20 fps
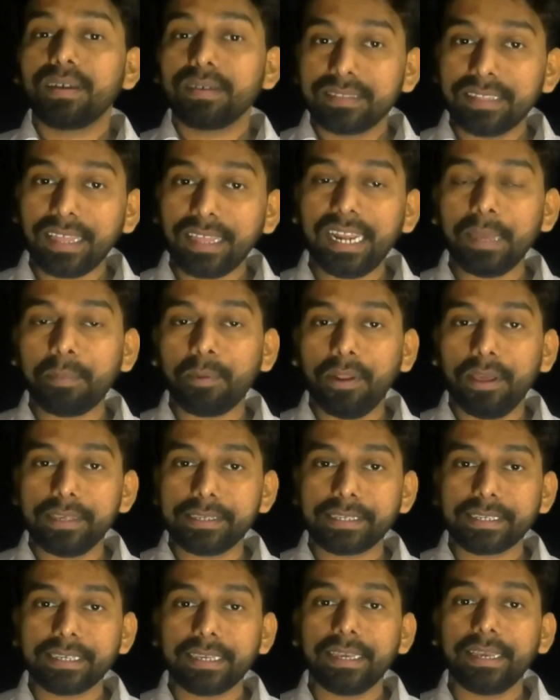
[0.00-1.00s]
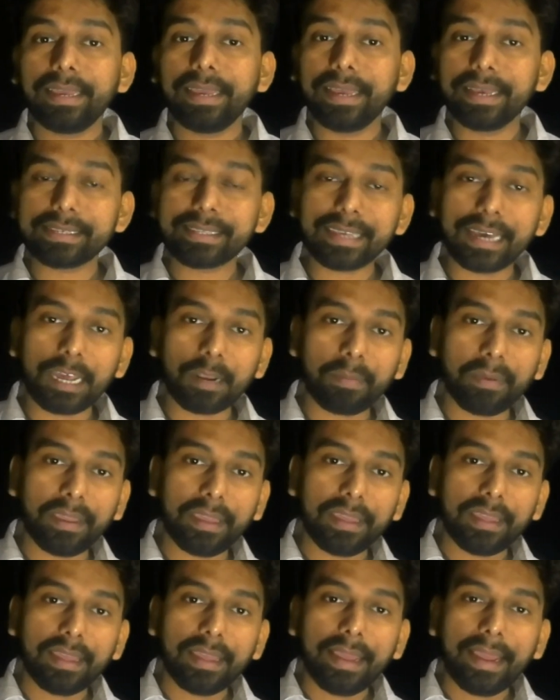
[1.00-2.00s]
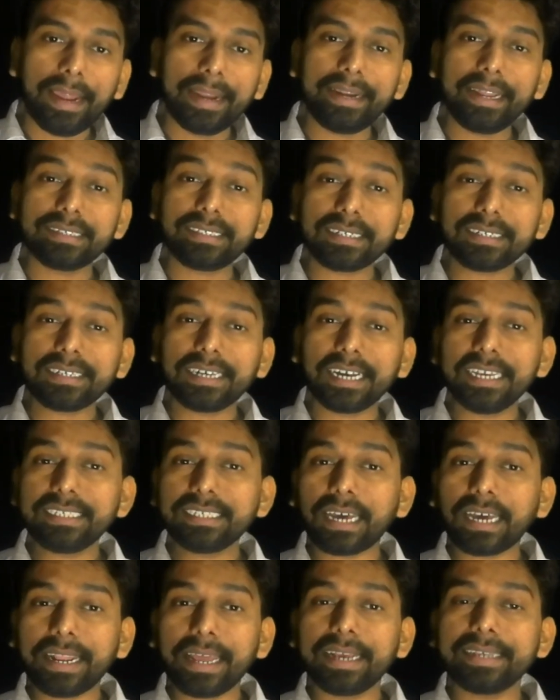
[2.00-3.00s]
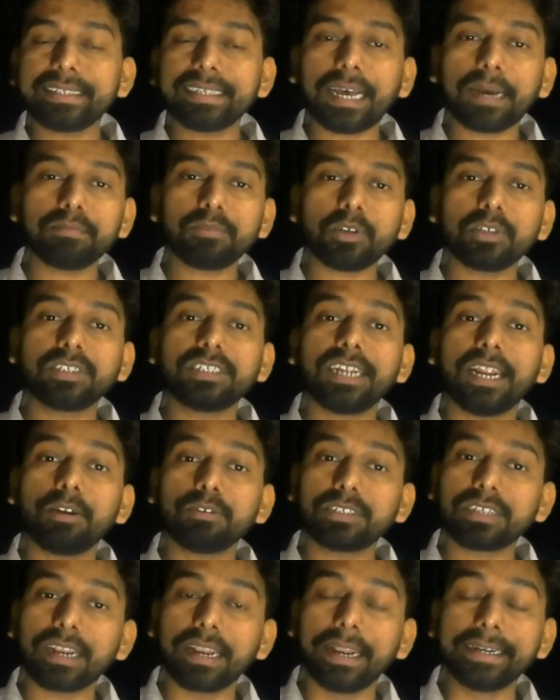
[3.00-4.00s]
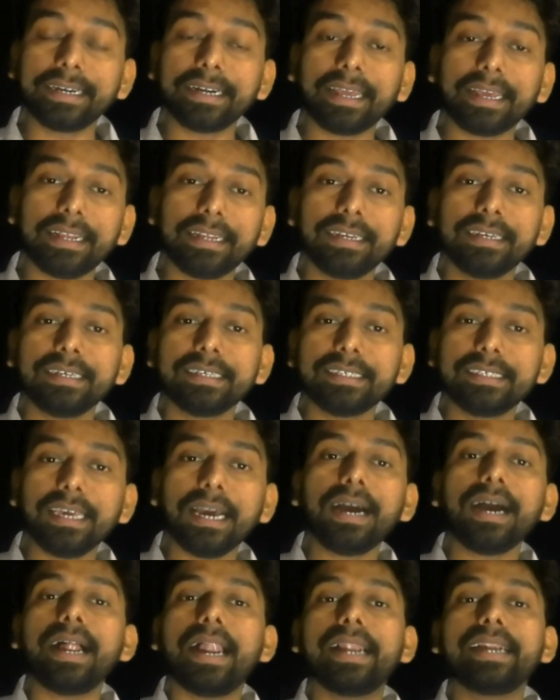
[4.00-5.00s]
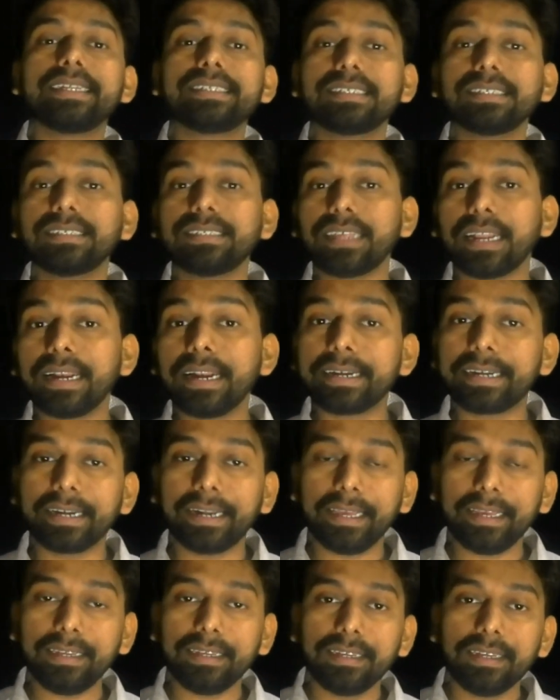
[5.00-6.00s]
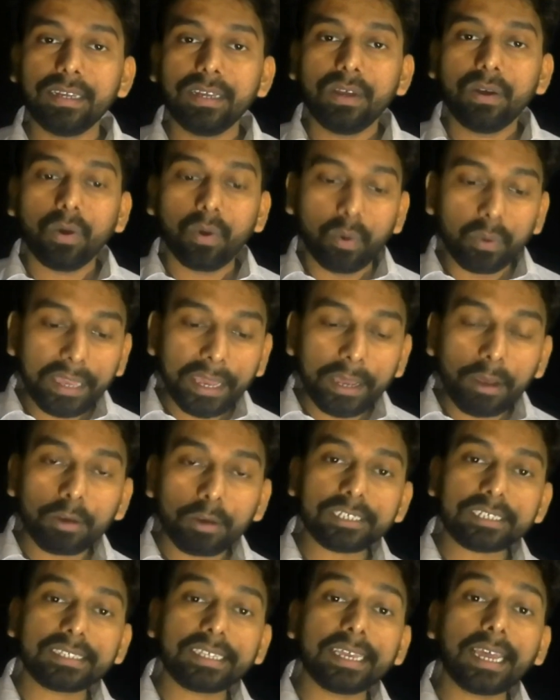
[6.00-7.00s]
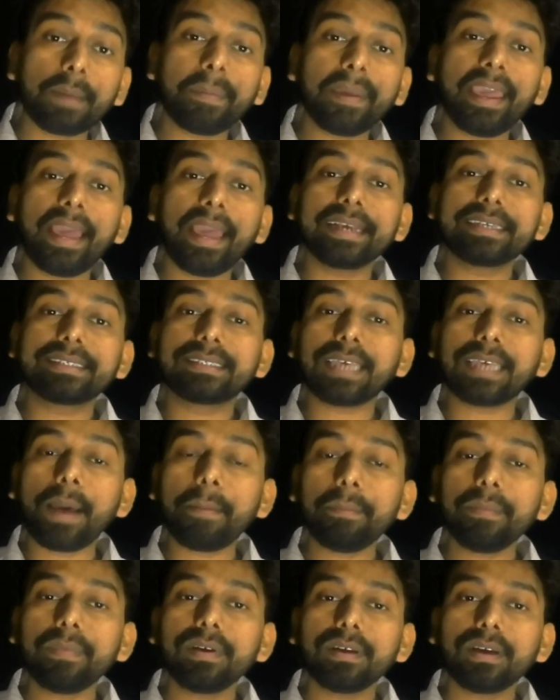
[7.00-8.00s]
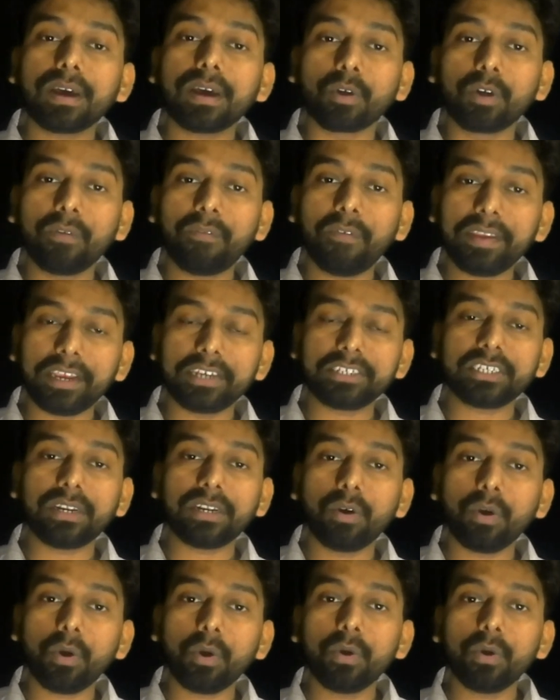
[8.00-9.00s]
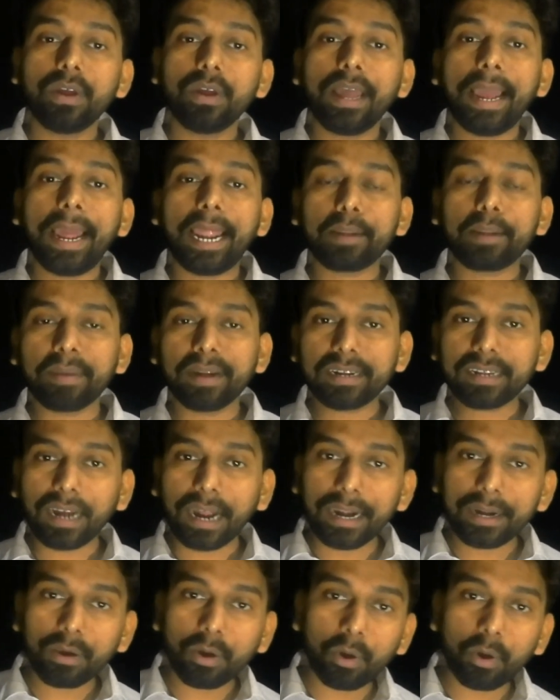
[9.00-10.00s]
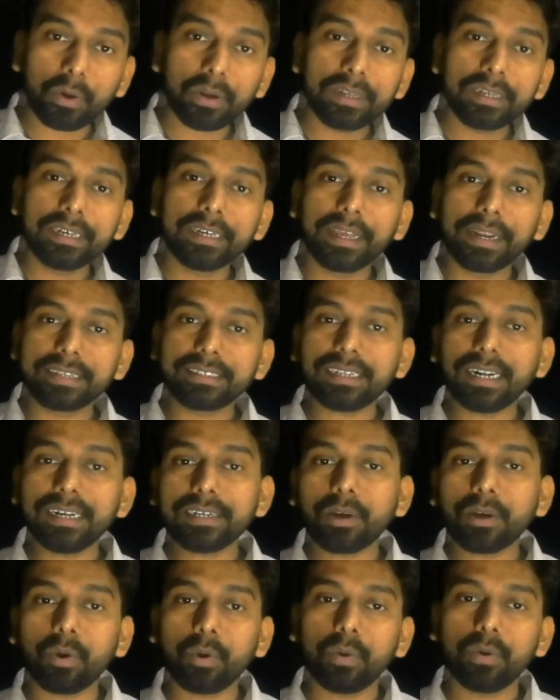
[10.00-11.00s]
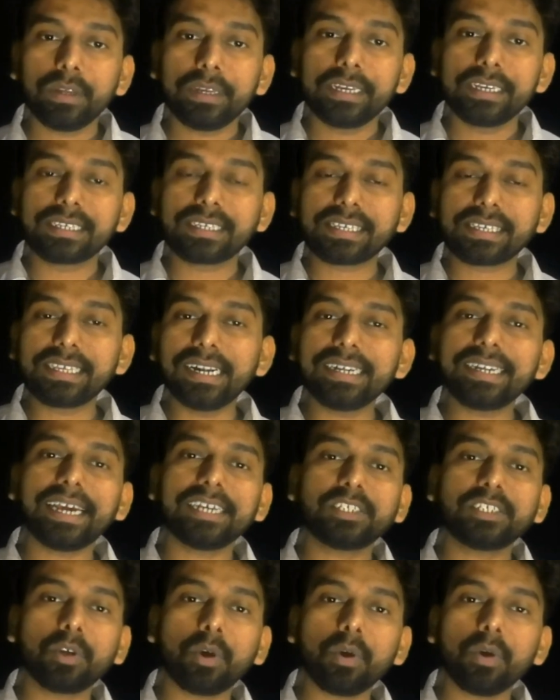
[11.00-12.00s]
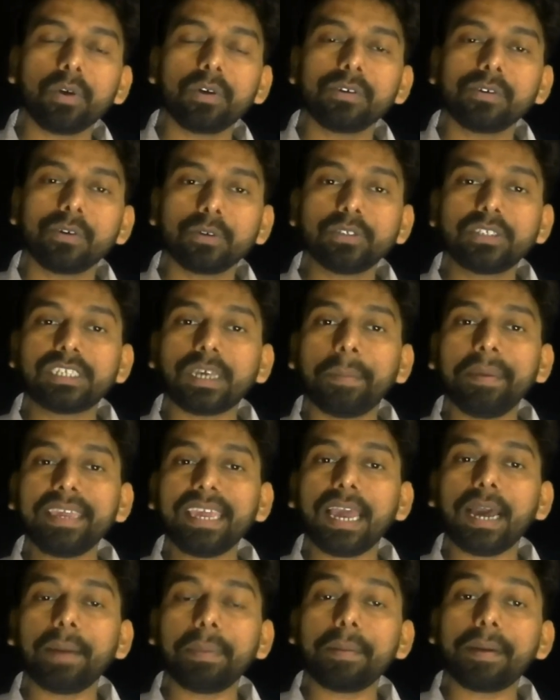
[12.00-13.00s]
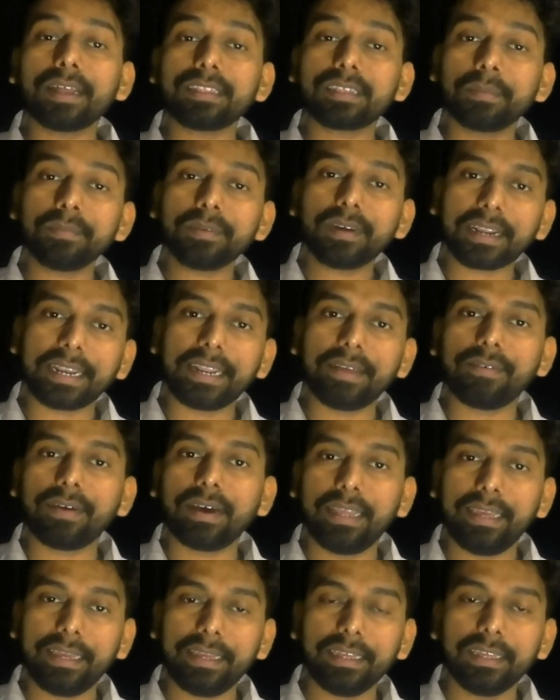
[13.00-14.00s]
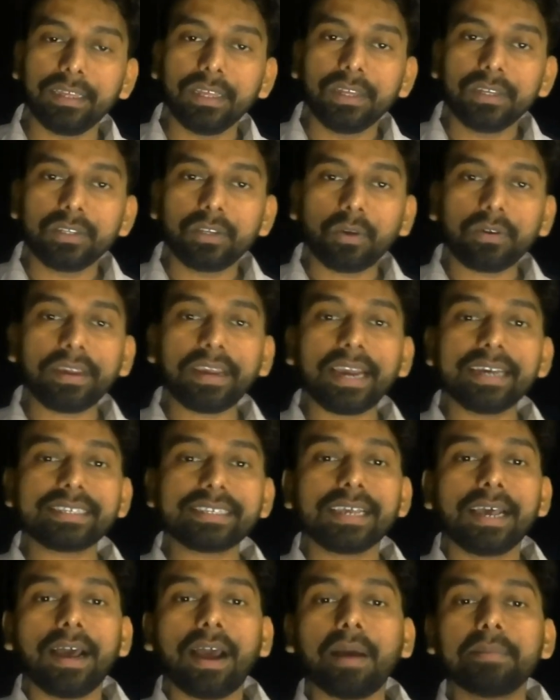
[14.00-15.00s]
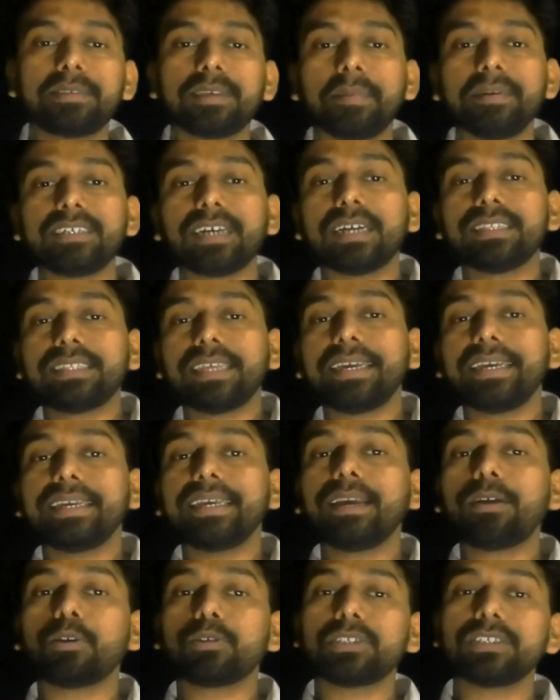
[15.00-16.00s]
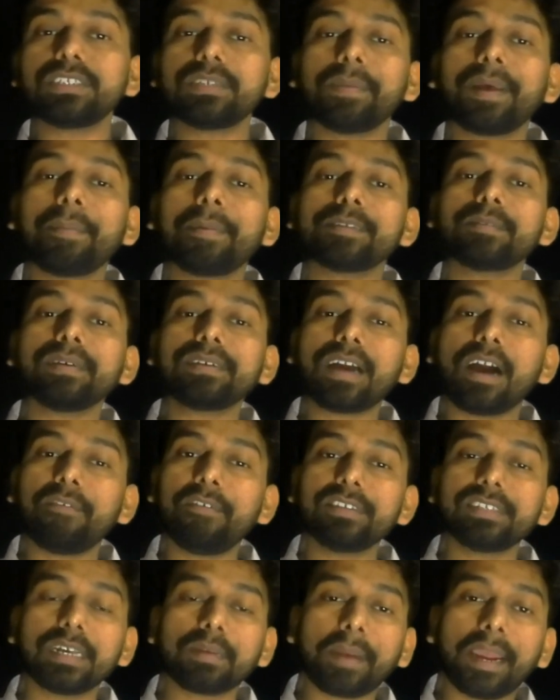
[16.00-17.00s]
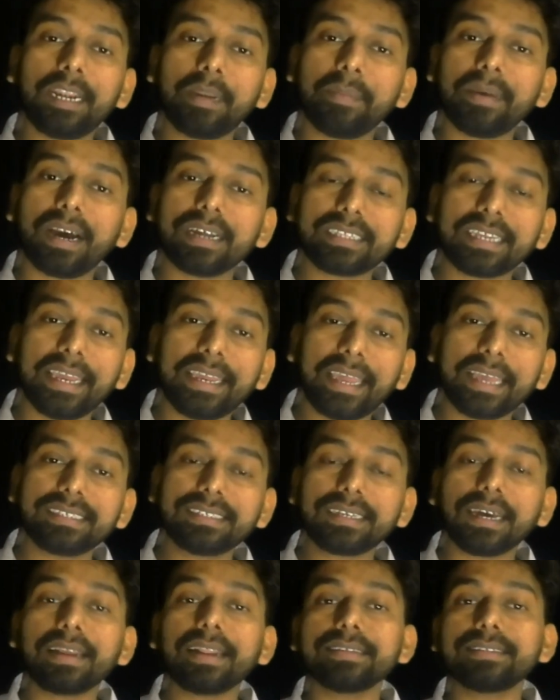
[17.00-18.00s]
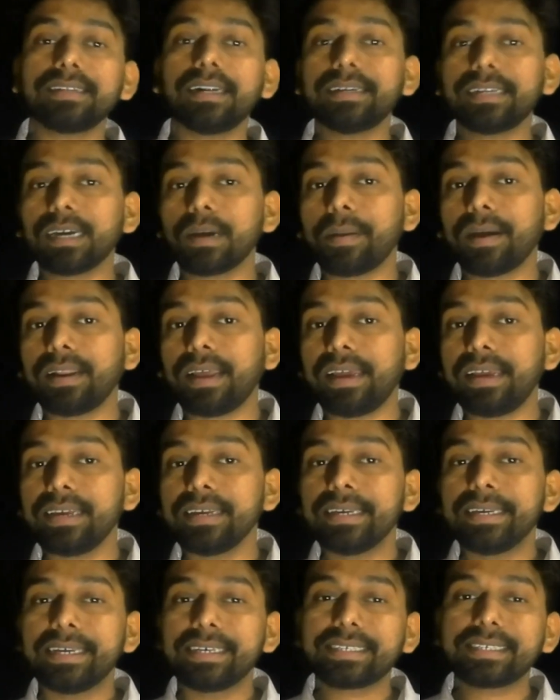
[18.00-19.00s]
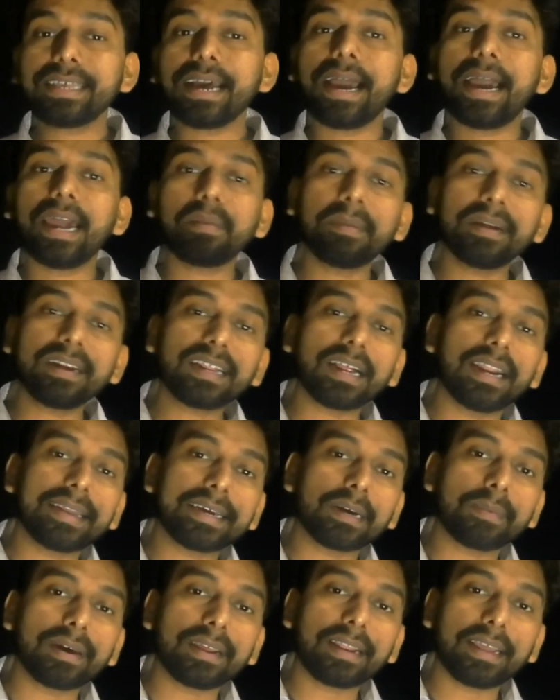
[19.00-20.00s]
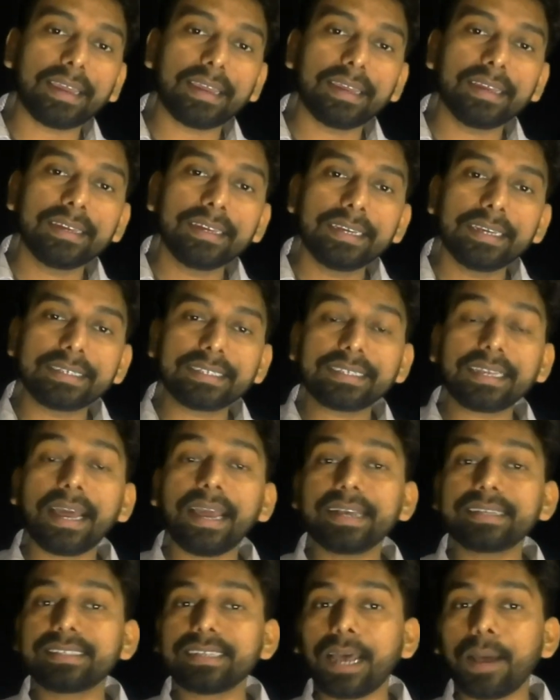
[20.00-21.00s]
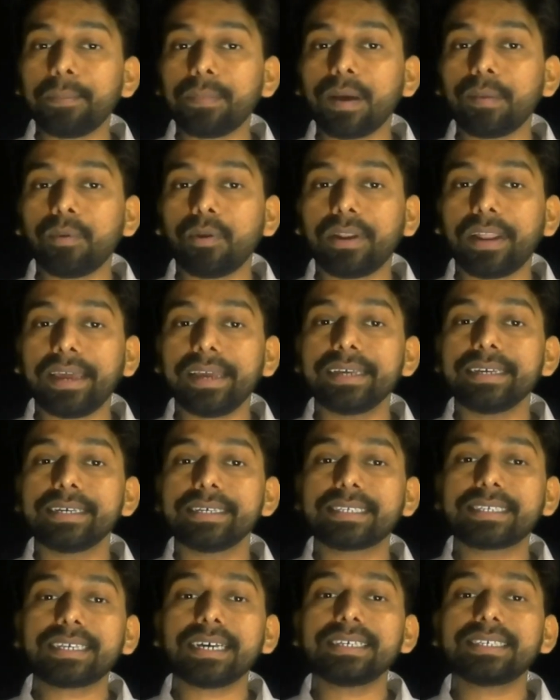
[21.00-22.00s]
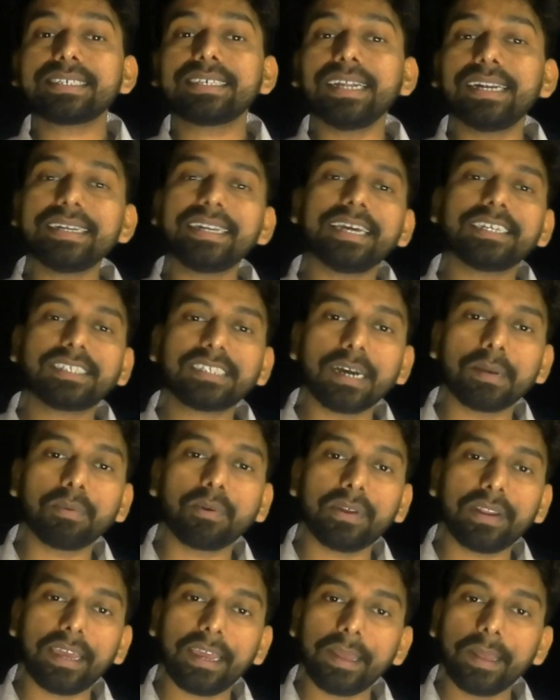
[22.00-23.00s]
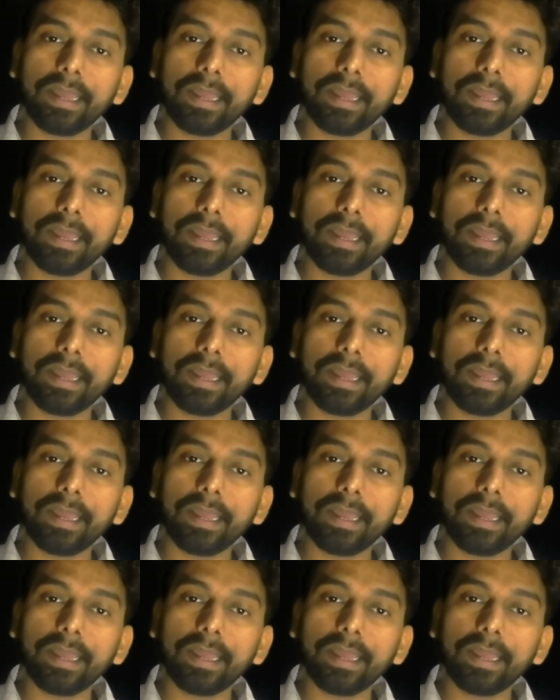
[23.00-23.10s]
दिल्ली पुलिस एएसआरबी एंड ऐसे कई सारे एग्जाम जो स्टेनो से रिलेटेड है या एलडीसी से रिलेटेड है उनके हो सकते हैं यहाँ पे एग्जाम का नोटिफिकेशन हो एडमिट कार्ड हो रिजल्ट हो स्किल टेस्ट हो उन सभी के यहाँ पे बात हम करने वाले हैं क्योंकि गाइस आप सभी जानते हैं ये क्वेश्चन हमारे पास में काफी ज्यादा माइंड में आते हैं कि इसका रिजल्ट कब आना है इसका एडमिट कार्ड कब आना है इसका एग्जाम कब होना है इसका स्किल टेस्ट कब होना है